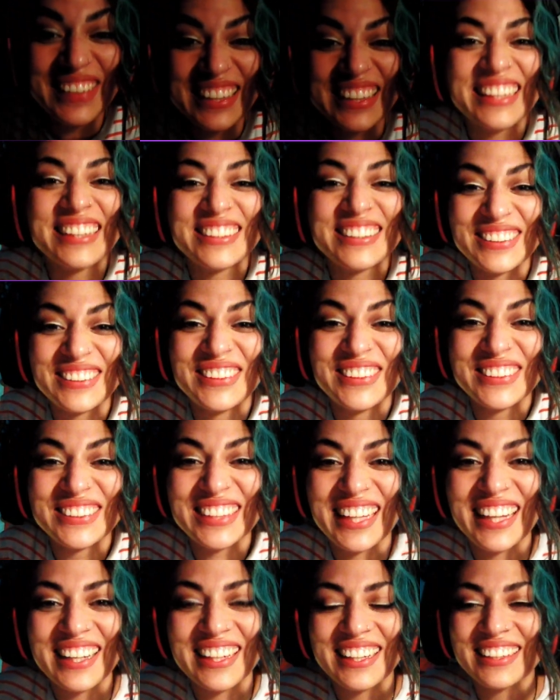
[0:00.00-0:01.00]
Es que son
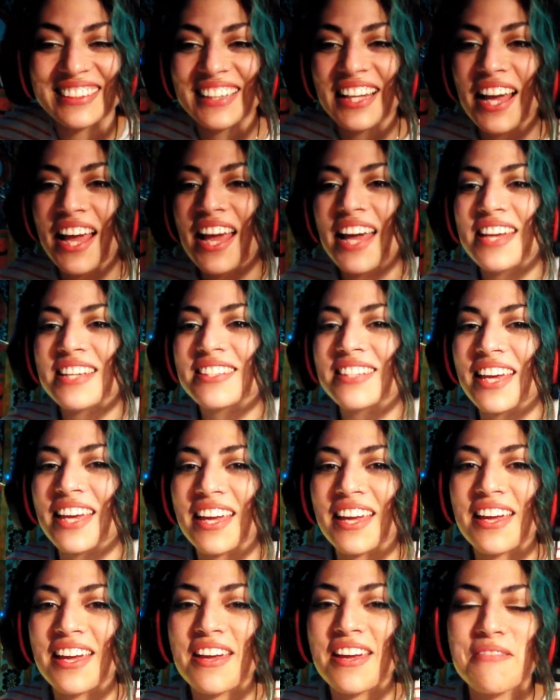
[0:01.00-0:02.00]
los genes. Es
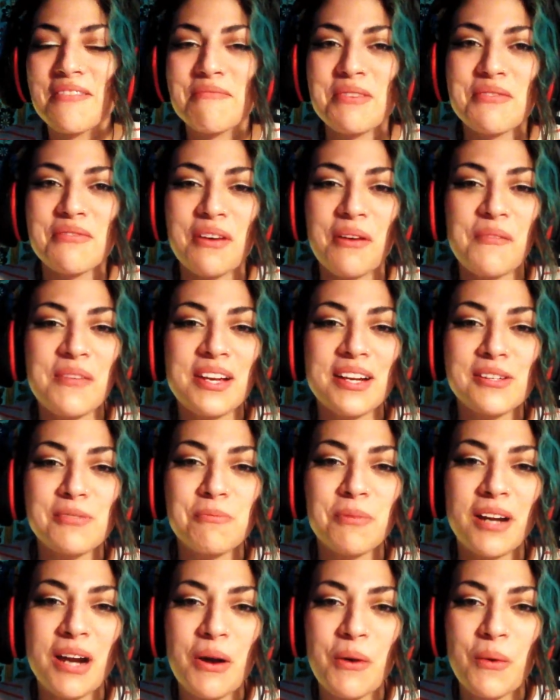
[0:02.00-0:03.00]
que eh, mi familia es
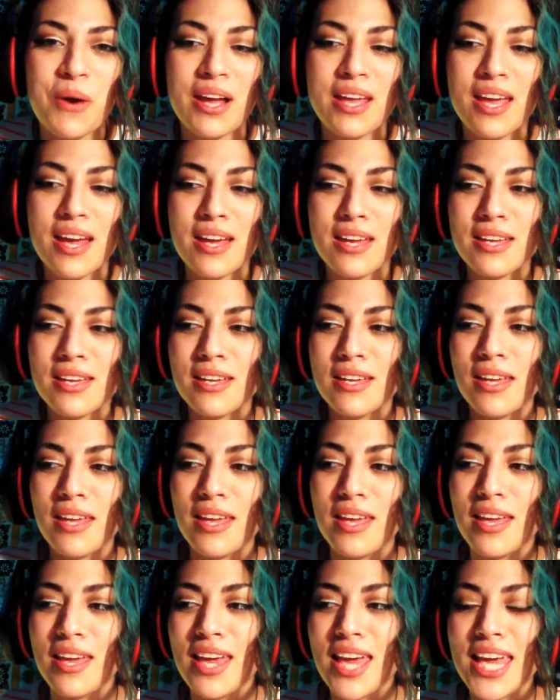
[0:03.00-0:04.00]
paraguaya y,
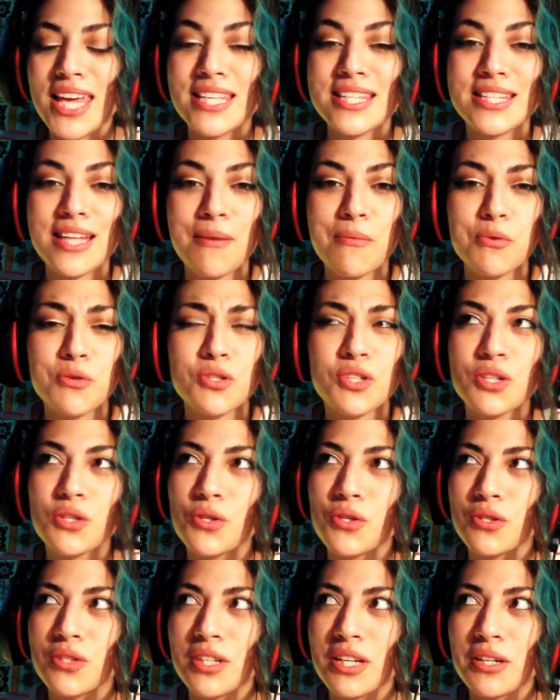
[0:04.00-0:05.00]
y estamos en
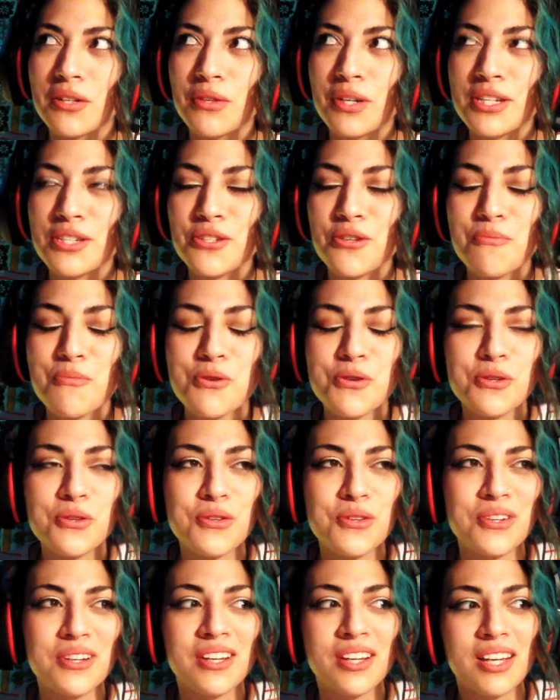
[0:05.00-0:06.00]
los... Creo que somos
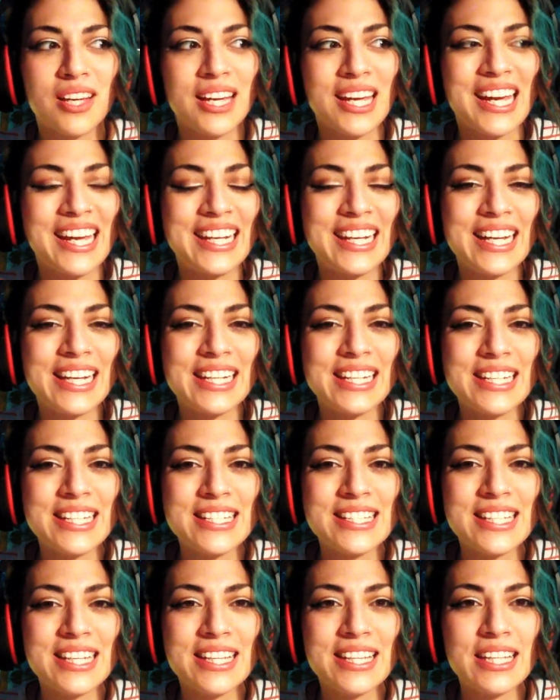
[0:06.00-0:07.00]
en la
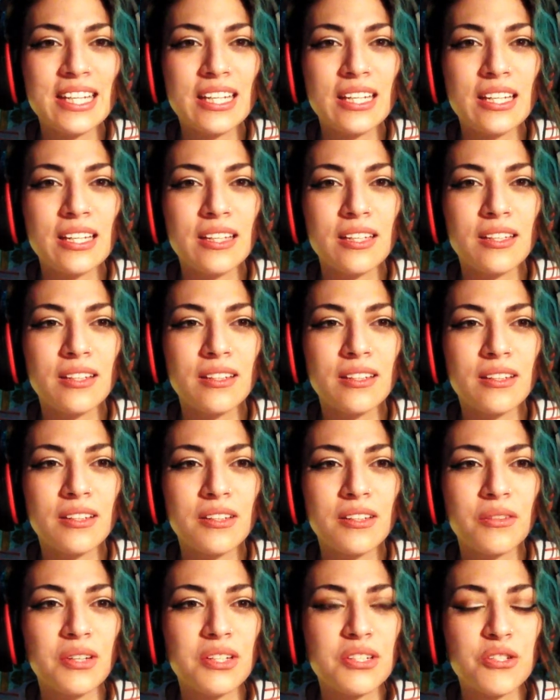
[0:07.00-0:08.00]
lista de...
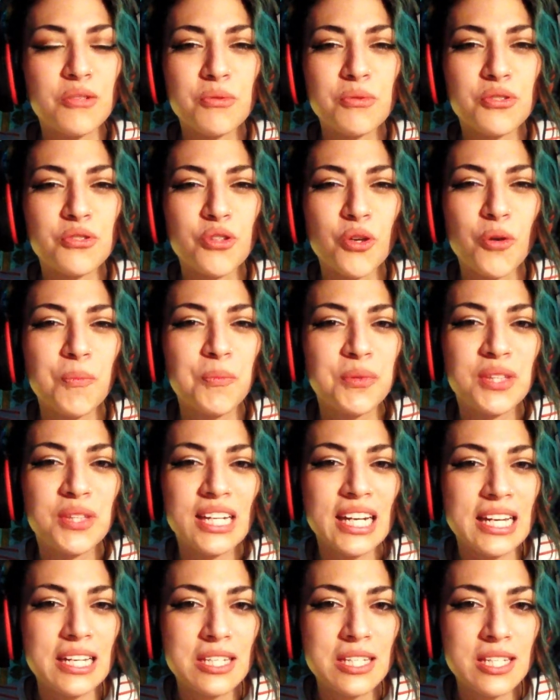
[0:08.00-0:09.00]
Creo que somos top
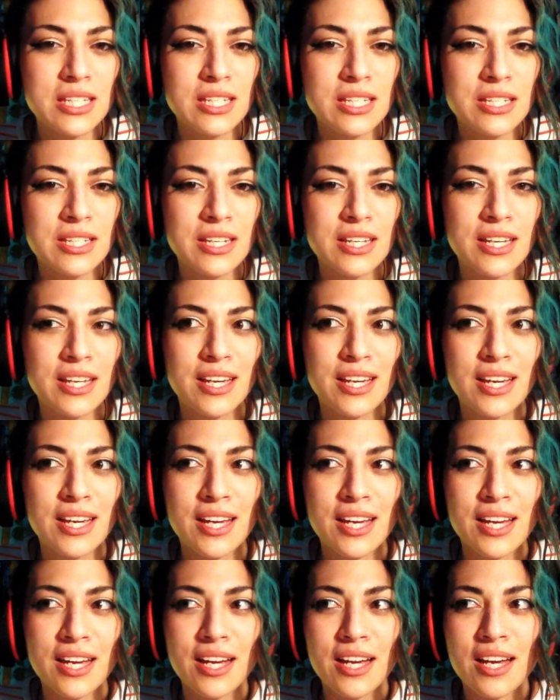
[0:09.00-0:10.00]
3
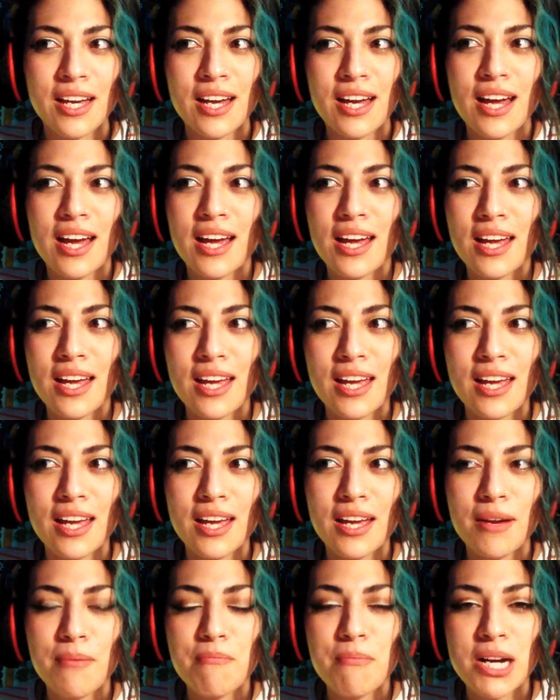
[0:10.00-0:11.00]

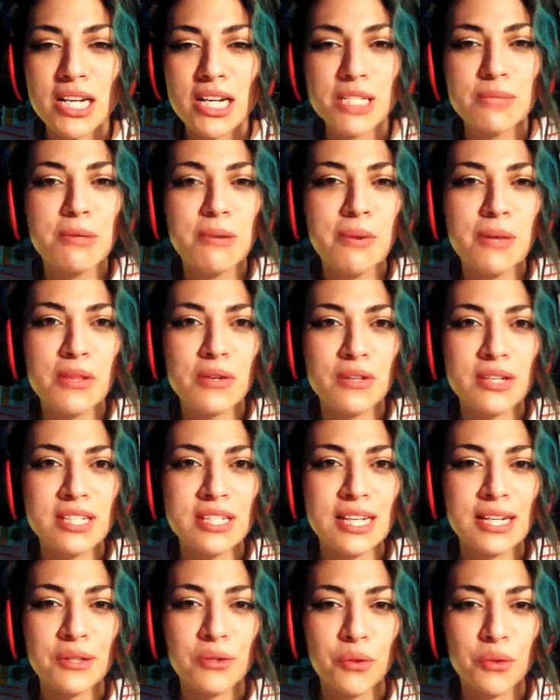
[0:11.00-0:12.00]
eh, más bebedores
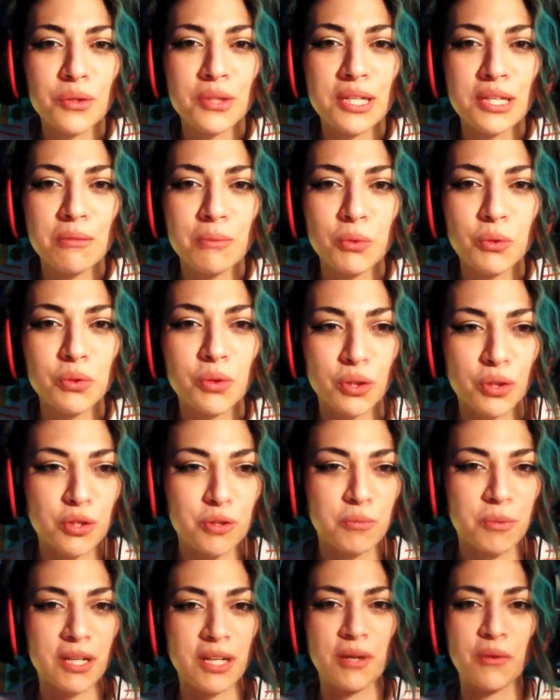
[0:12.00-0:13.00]
de alcohol del mundo, los
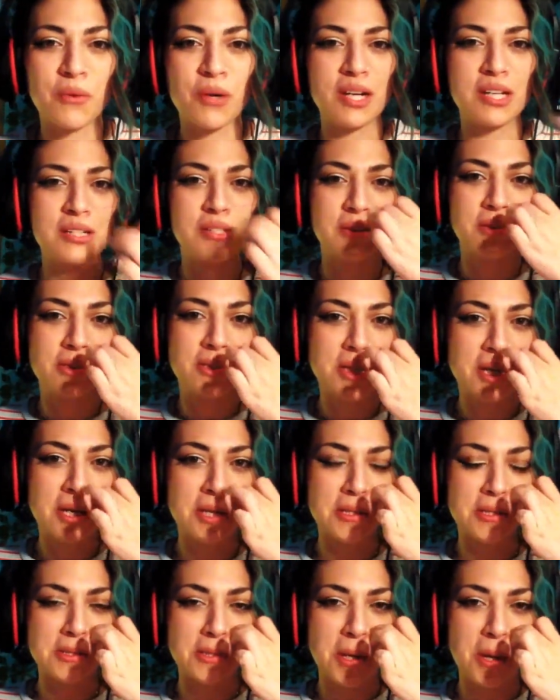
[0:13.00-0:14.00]
paraguayos,
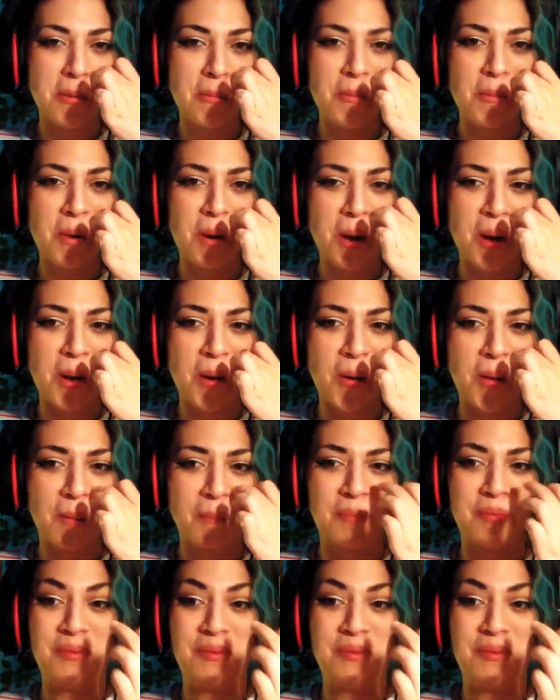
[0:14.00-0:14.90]
¿sabes? En plan...